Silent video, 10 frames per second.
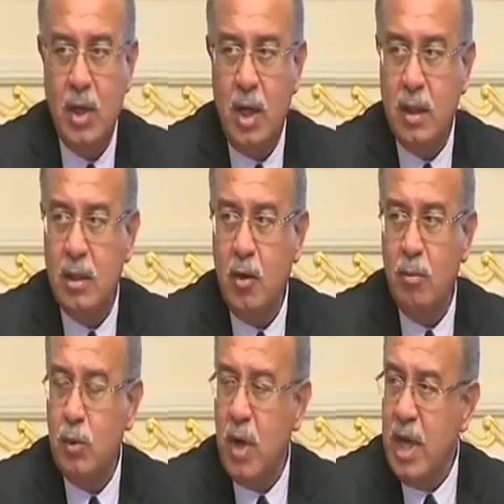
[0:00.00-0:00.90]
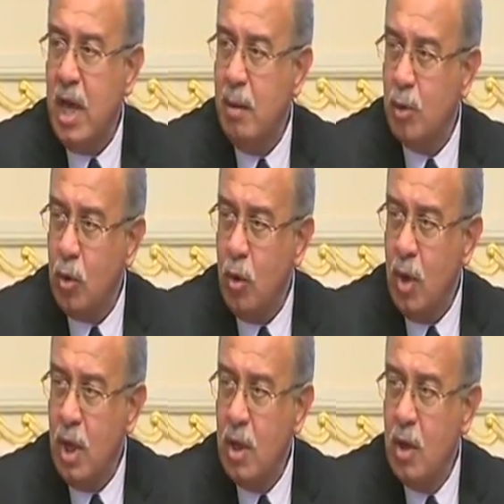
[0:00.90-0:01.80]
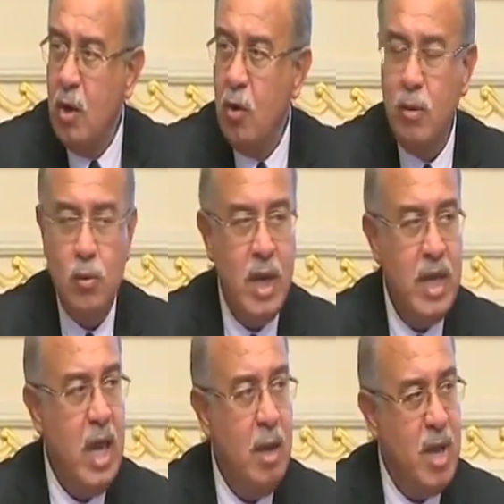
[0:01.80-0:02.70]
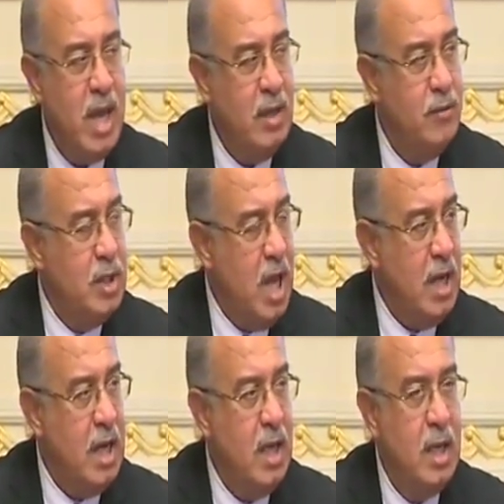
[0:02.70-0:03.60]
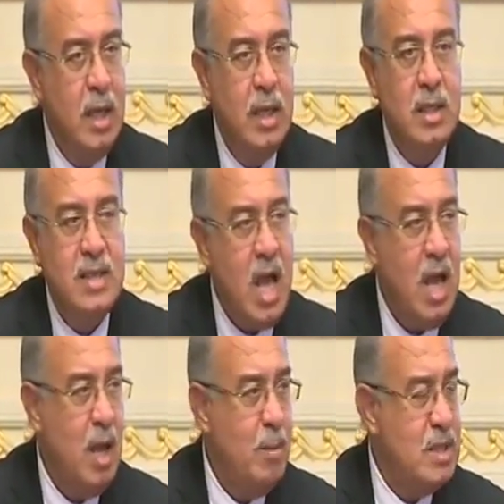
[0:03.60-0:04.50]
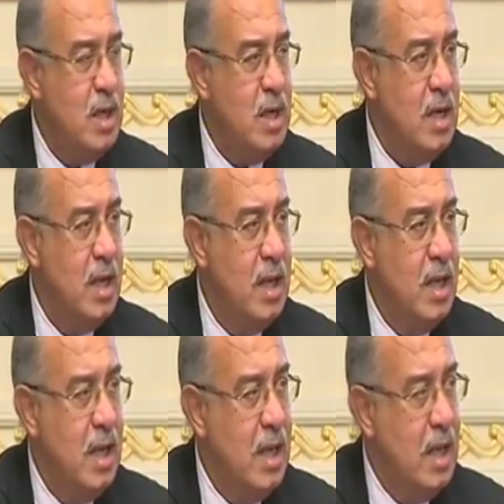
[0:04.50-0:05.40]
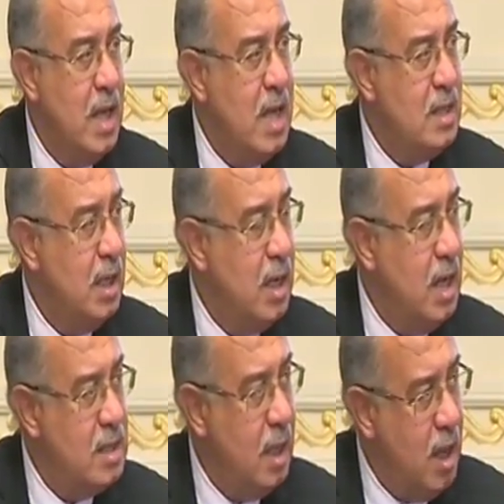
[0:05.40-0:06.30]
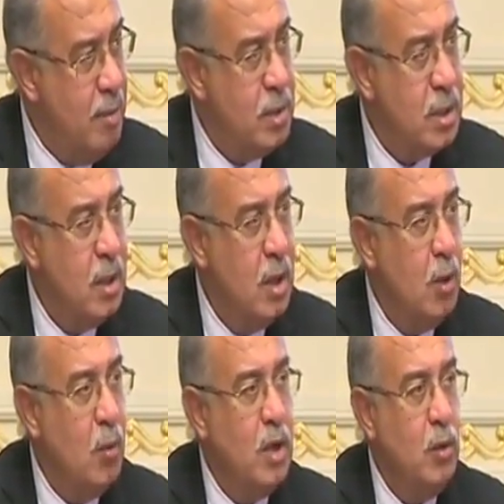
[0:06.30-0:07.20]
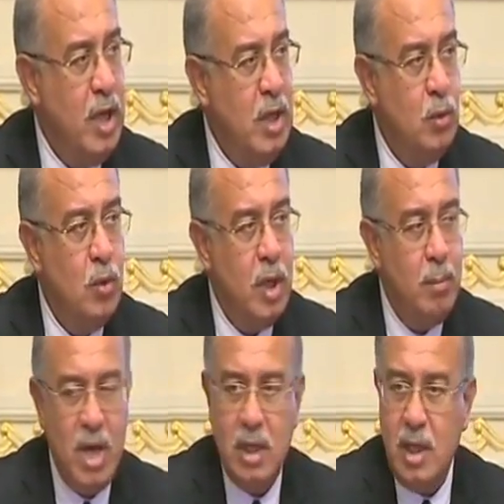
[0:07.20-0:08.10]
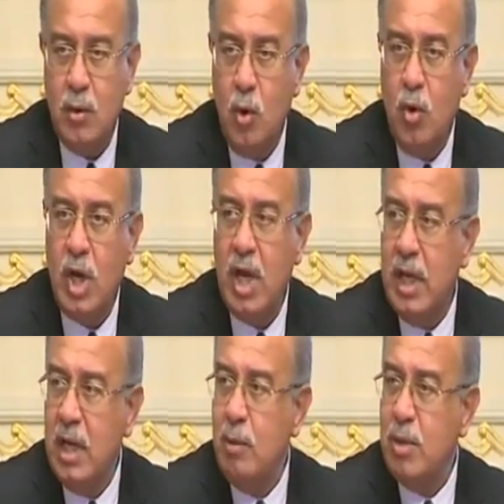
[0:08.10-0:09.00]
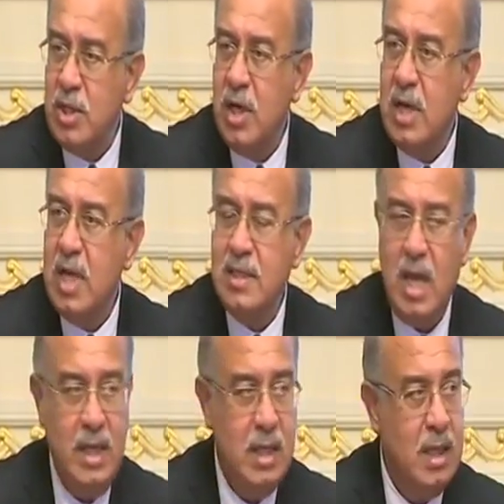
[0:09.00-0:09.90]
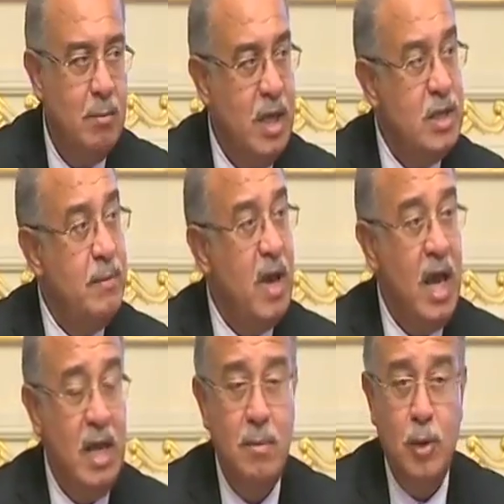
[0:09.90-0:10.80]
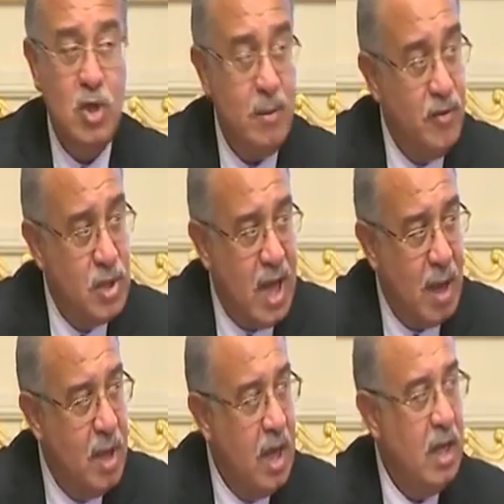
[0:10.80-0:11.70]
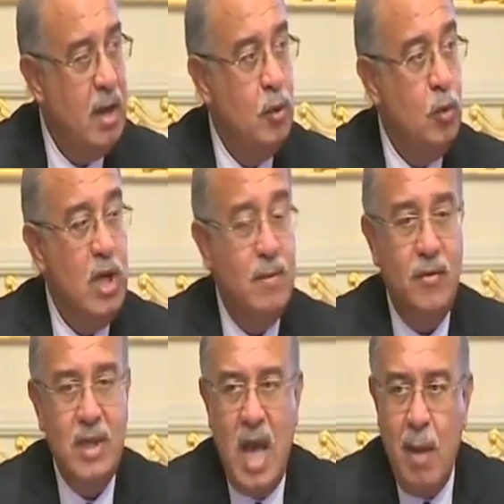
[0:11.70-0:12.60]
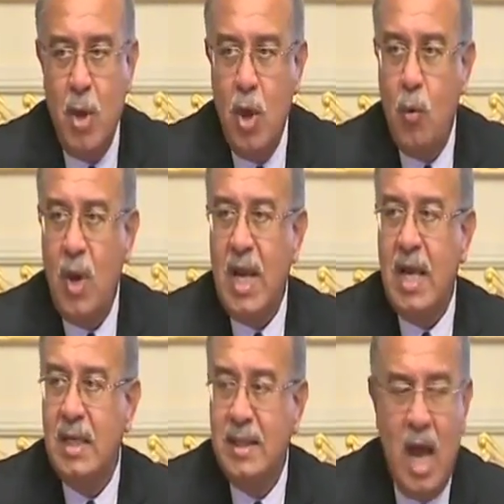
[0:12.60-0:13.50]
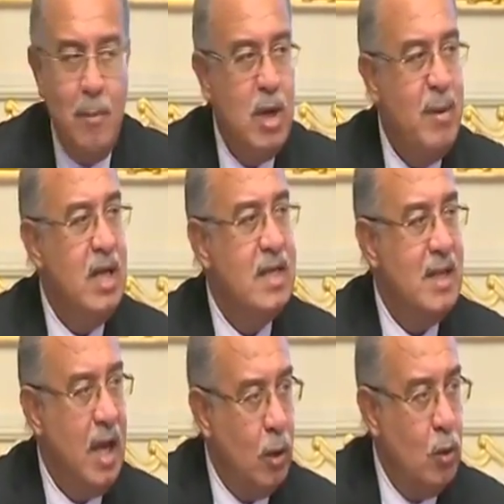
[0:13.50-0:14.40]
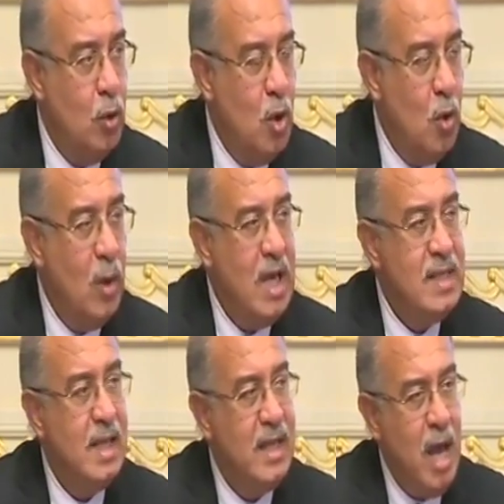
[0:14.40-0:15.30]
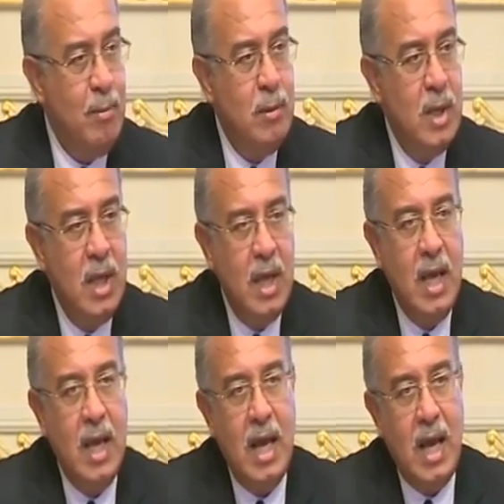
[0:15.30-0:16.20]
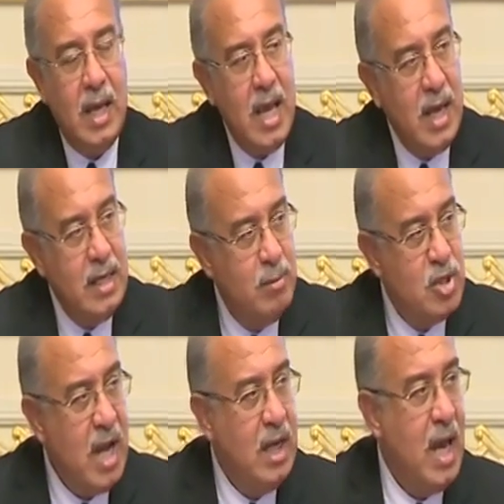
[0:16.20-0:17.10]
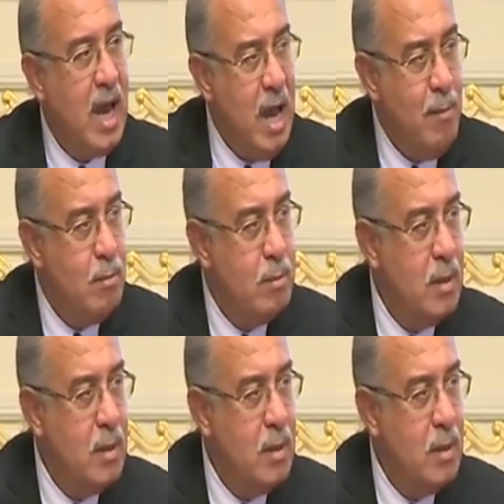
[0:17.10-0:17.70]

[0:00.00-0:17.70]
النهاردة وبنواجهها بقوة وبنواجهها بهدف ان احنا نصحح مسار آه، هذا هذا الامر ونعيده مرة أخرى إلى المسار الصحيح بحيث يبقى إحنا ما بنقولش ما فيش دعم إحنا بنقول يبقى في دعم ولكن الدعم لمن يستحقه وليس دعم آه، يعني بشكل عام